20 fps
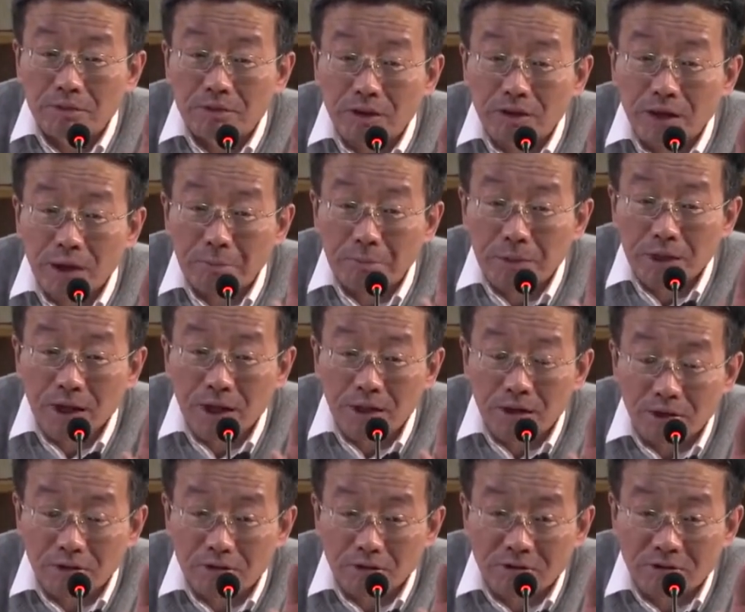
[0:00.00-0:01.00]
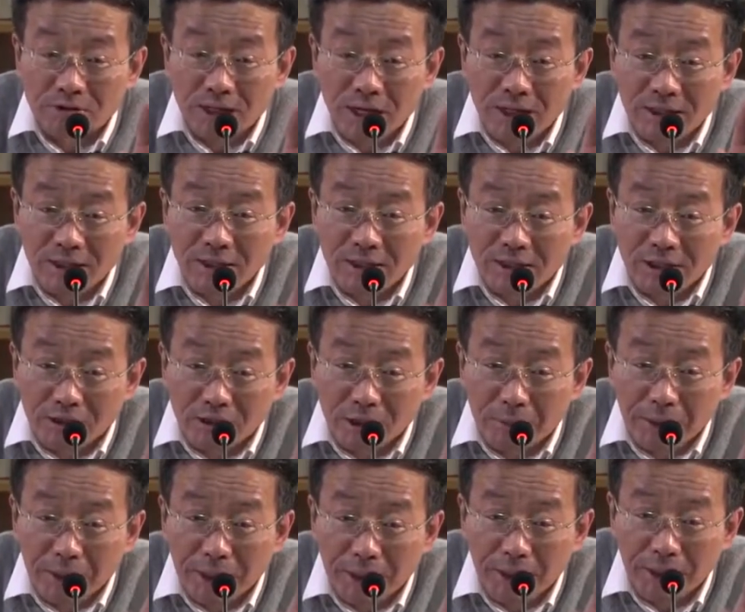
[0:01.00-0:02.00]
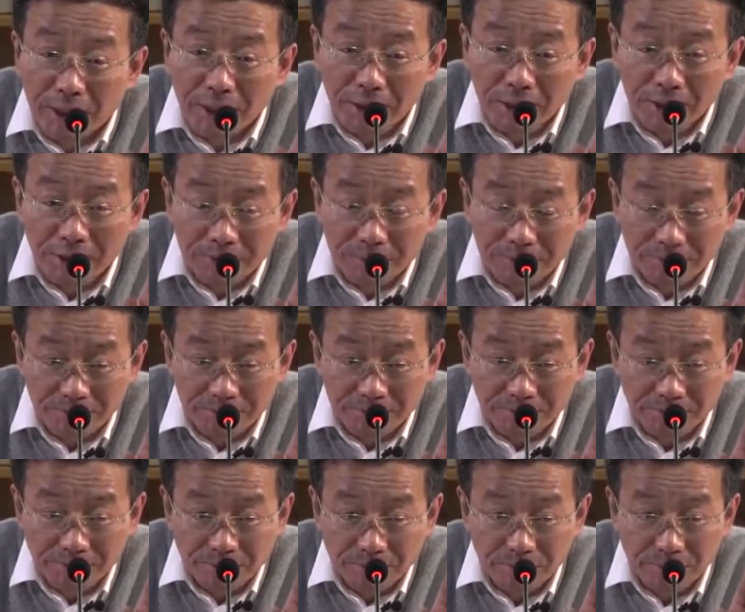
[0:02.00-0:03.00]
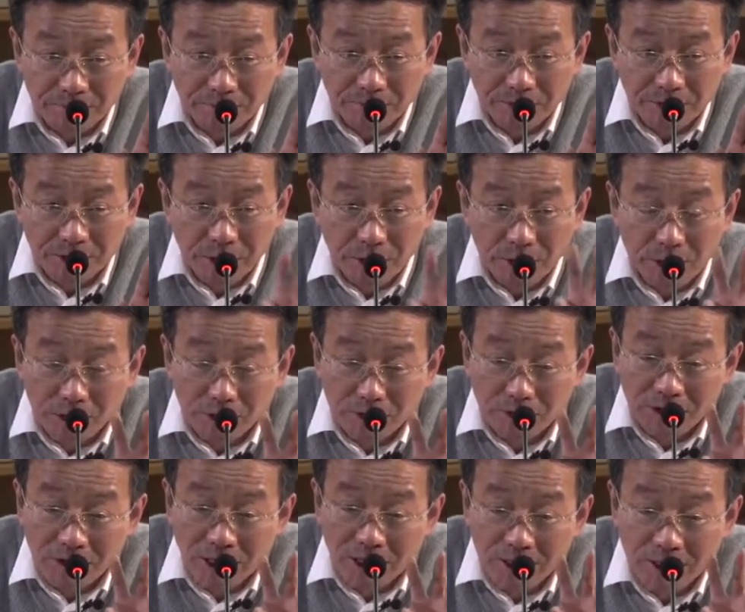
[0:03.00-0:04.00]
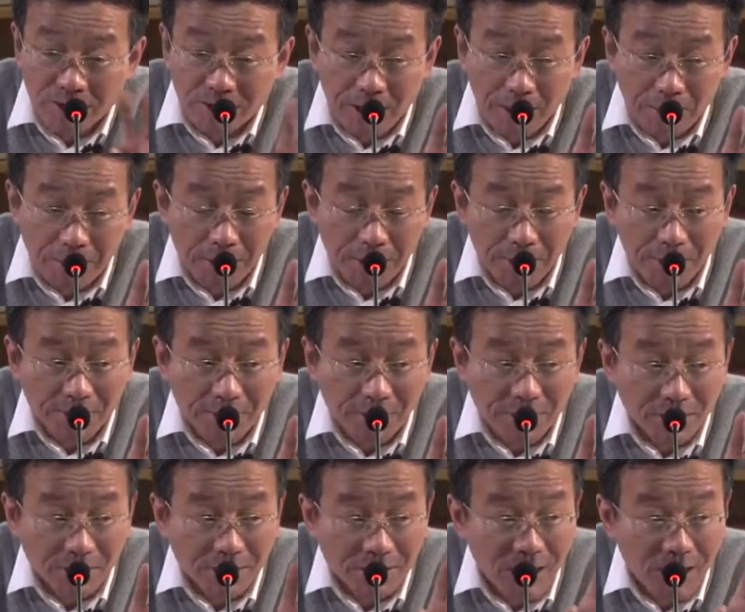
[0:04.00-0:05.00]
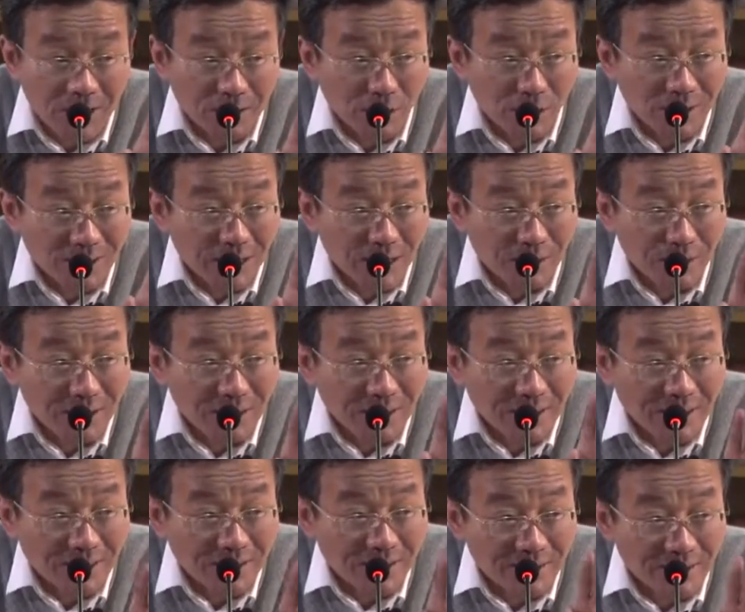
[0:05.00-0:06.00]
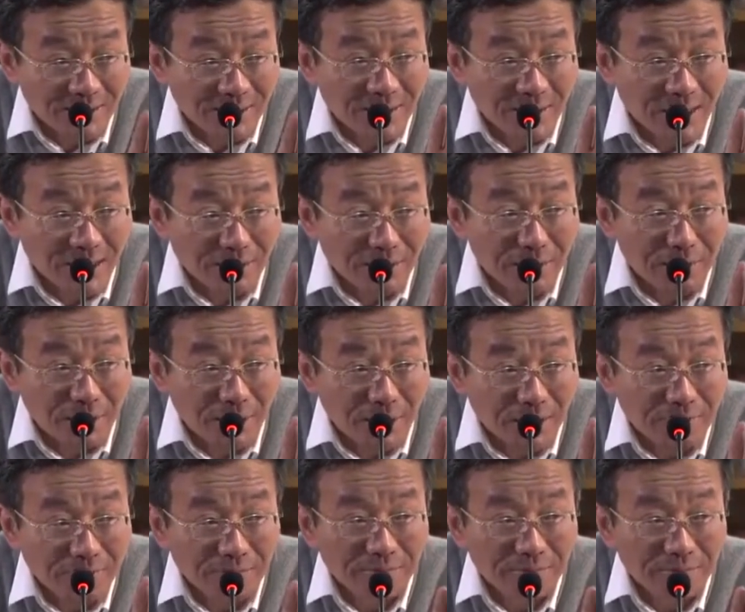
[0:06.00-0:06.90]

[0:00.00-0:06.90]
这个必要劳动占更小的比例，剩余劳动占更大的比例，这叫相对剩余价值的生产，对吗？